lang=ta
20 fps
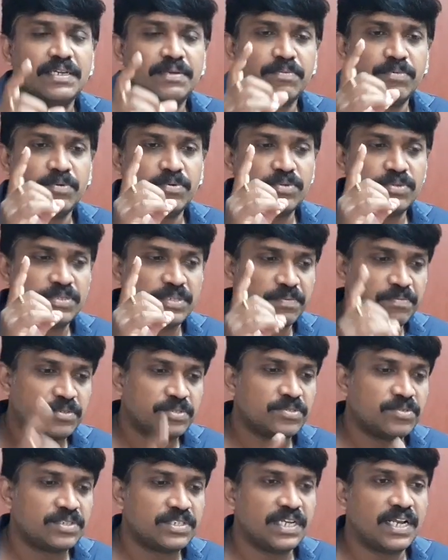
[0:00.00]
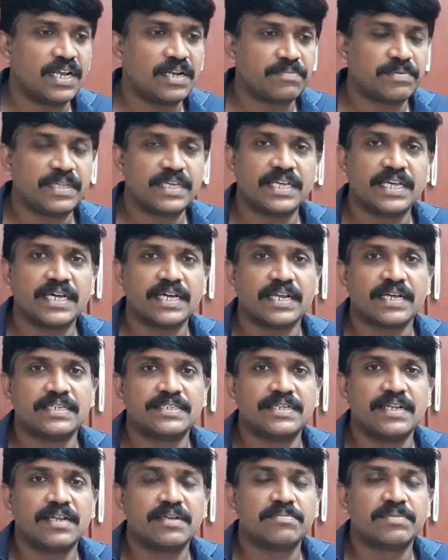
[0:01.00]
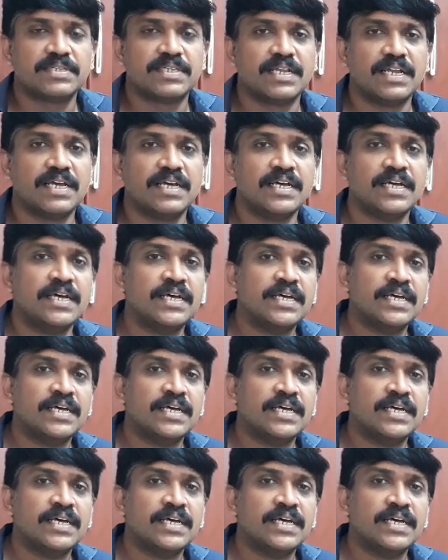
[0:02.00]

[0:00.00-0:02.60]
இப்போது சப்போஸ் ஒரு சில்லரை பற்றி கேட்குறேன் சில்லர் பற்றியில்